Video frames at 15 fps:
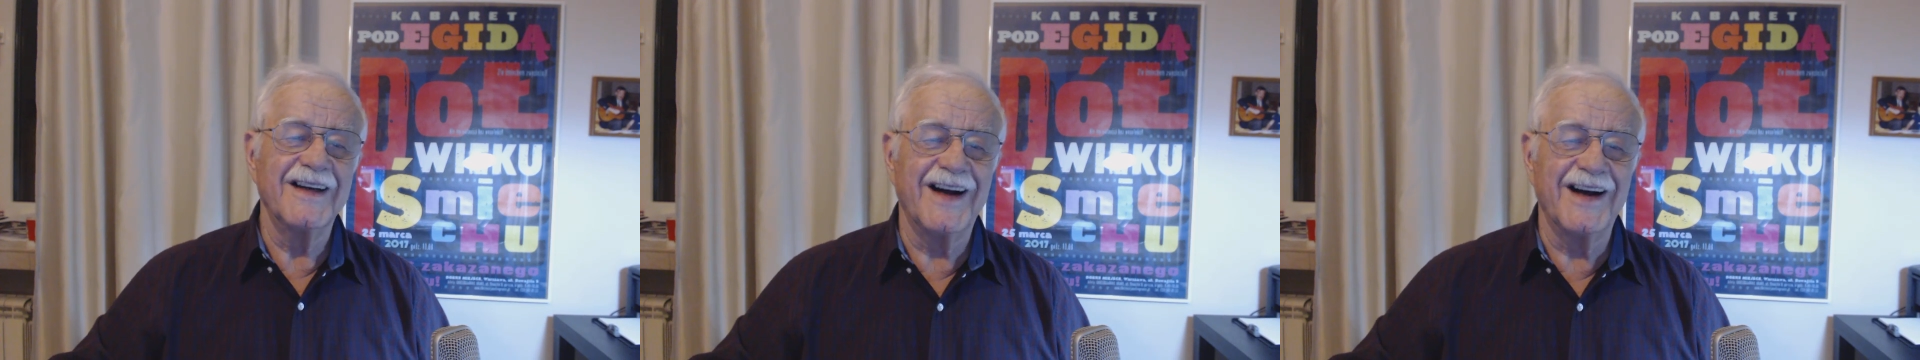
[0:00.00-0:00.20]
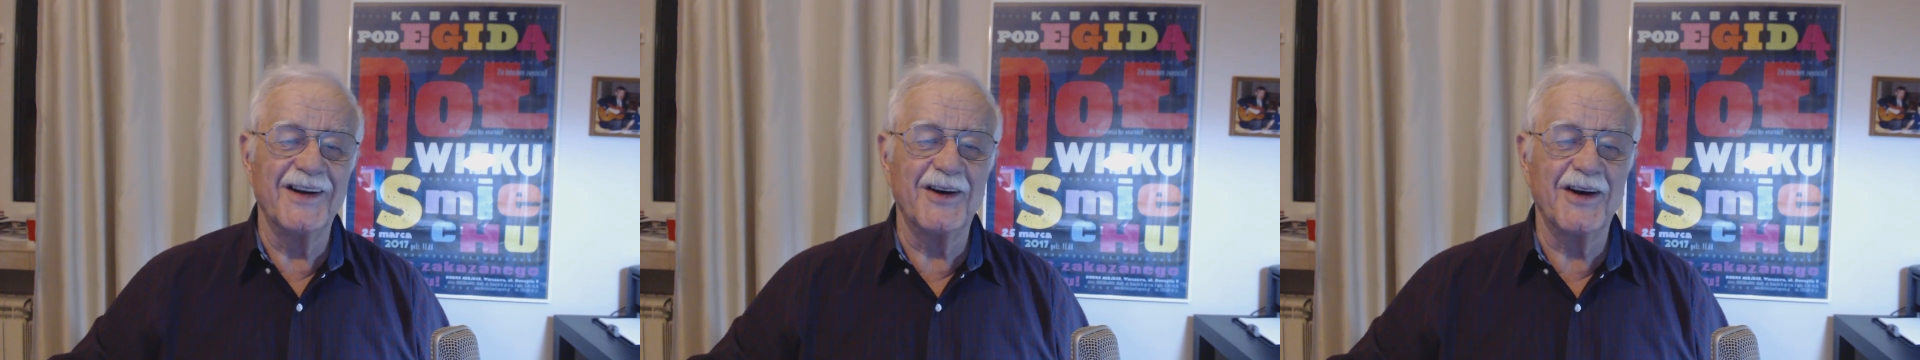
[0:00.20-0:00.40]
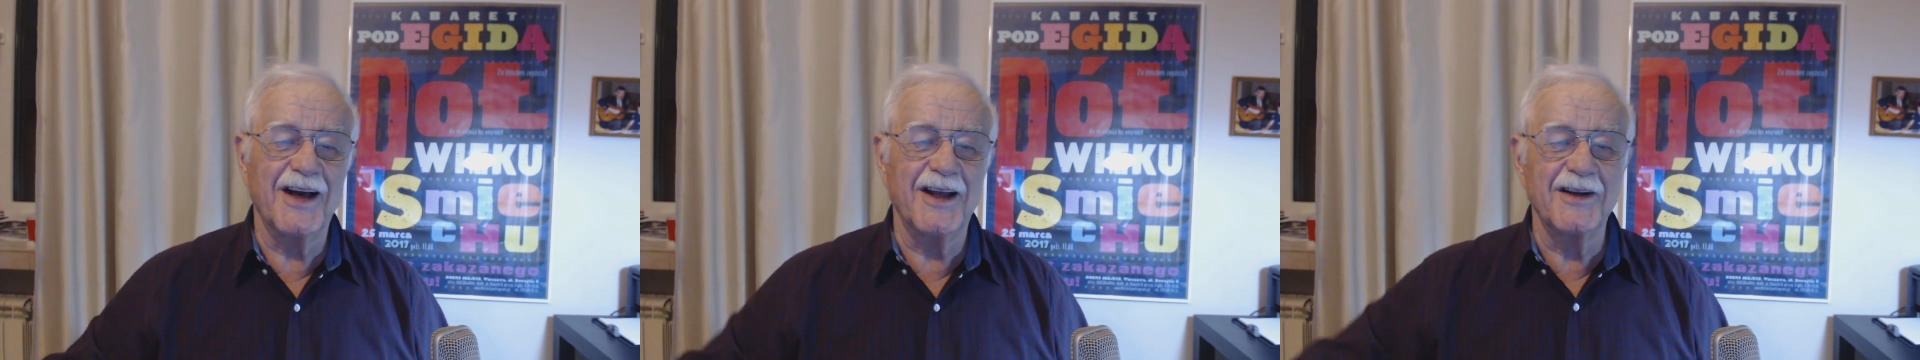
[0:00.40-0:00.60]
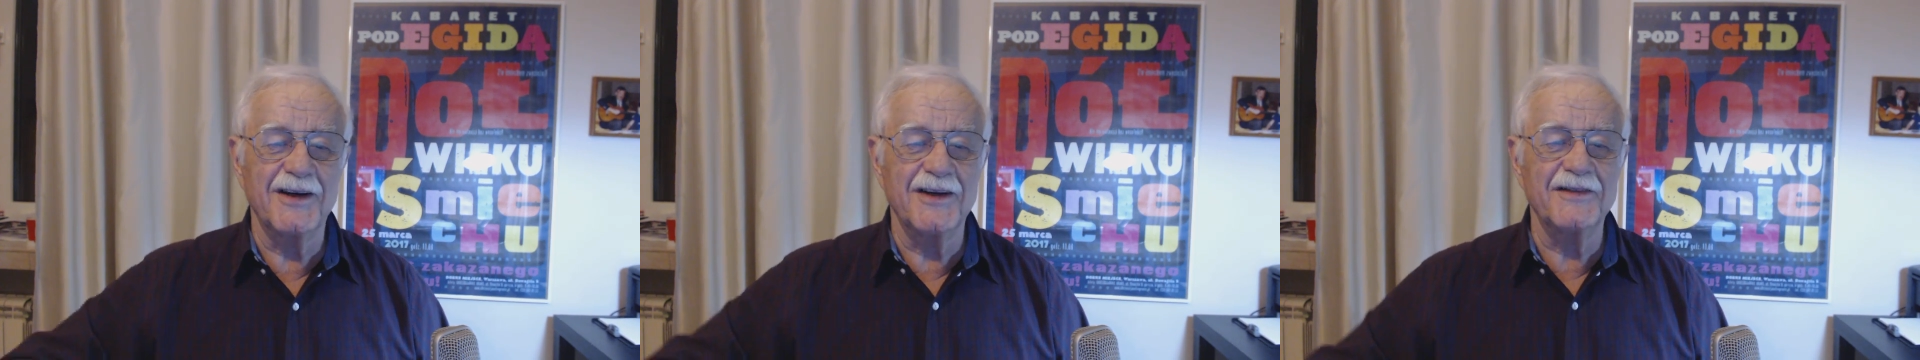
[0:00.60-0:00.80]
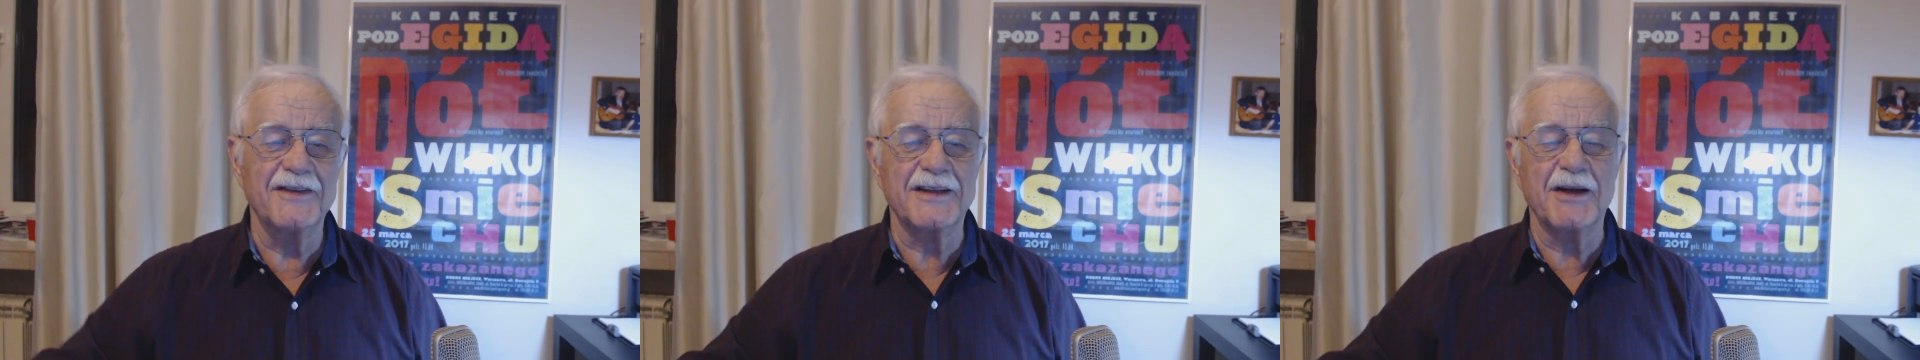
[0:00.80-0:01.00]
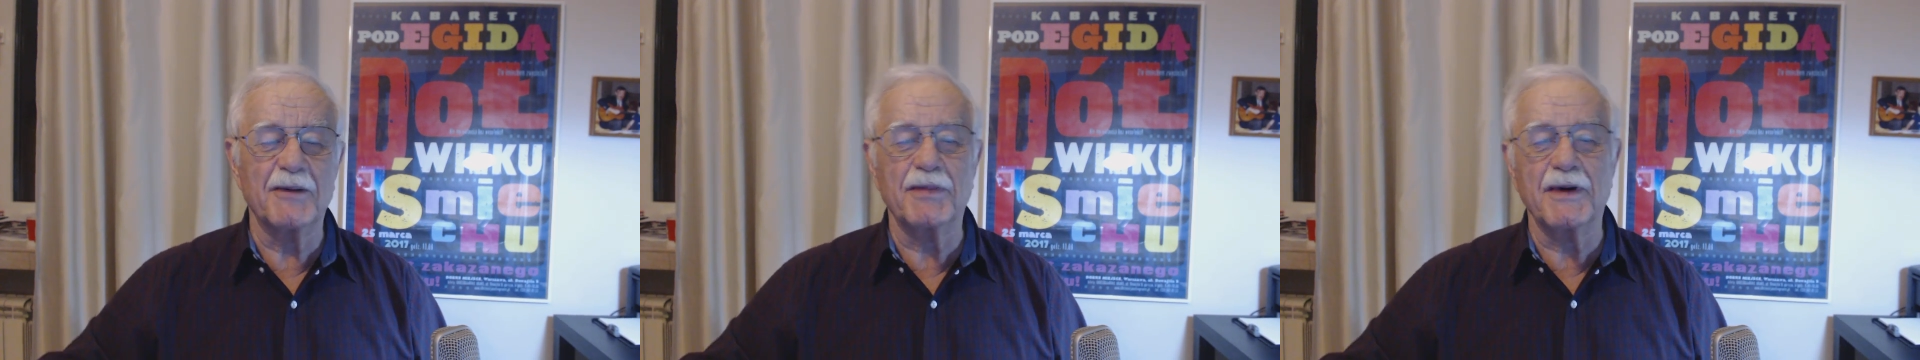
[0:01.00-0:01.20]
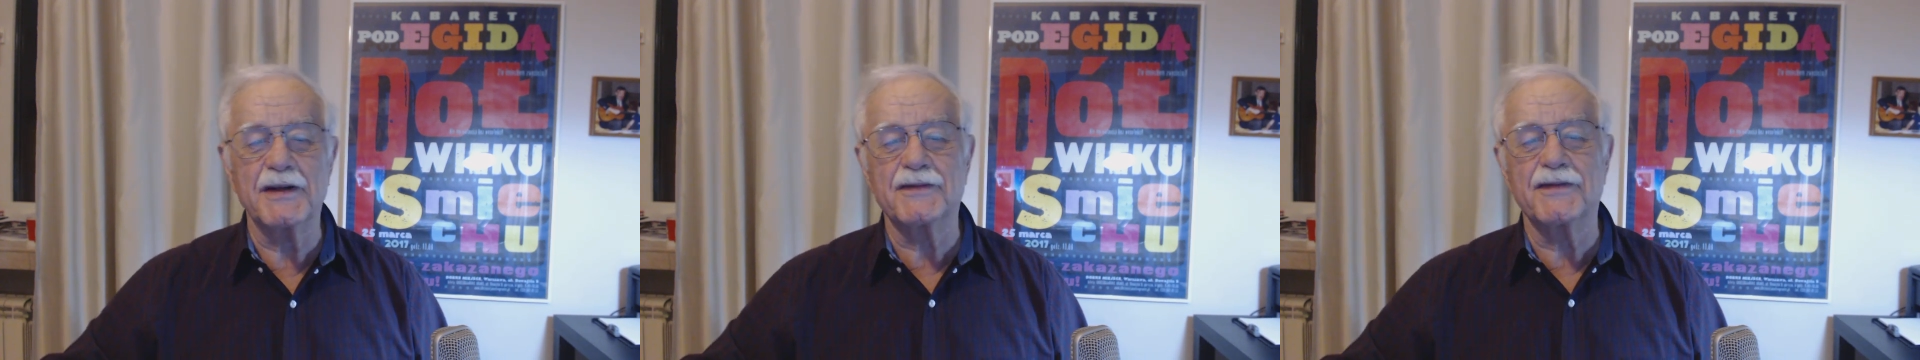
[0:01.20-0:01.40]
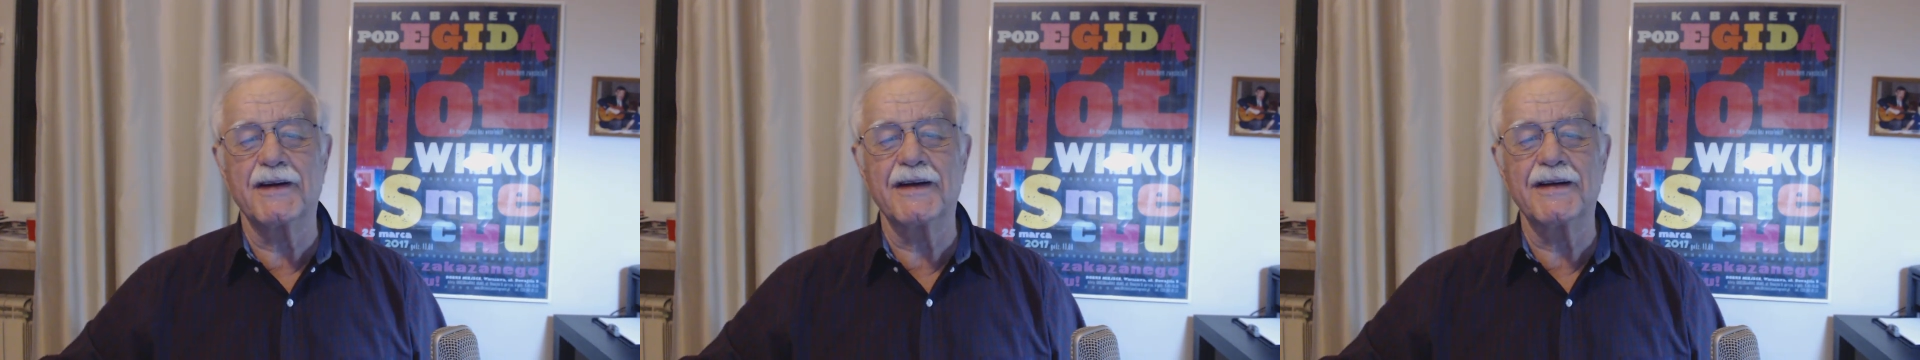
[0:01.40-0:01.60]
Halo, halo, witam
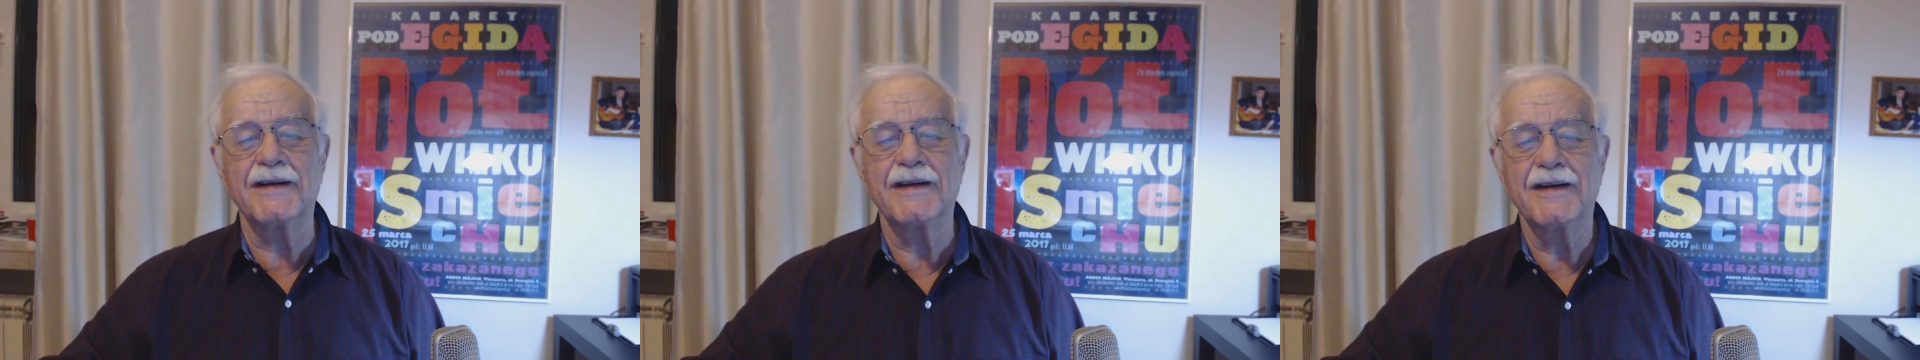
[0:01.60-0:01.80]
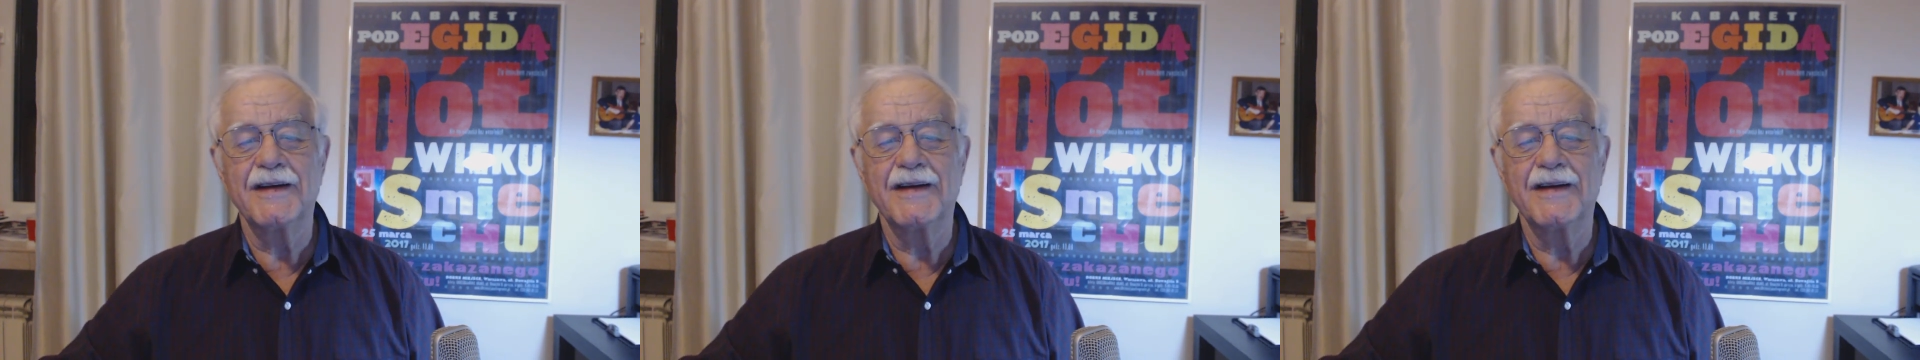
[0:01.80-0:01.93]
Państwa.